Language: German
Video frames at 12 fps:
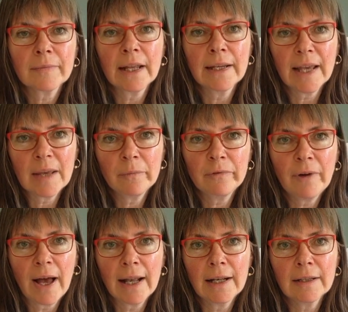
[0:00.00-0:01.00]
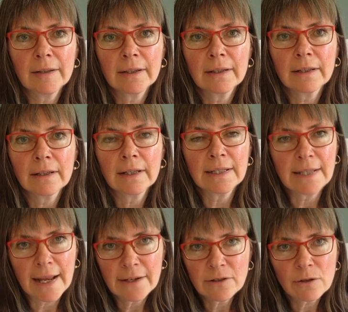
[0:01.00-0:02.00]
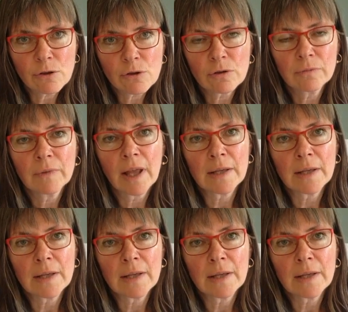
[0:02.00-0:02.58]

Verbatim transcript: in jedem Fall identisch,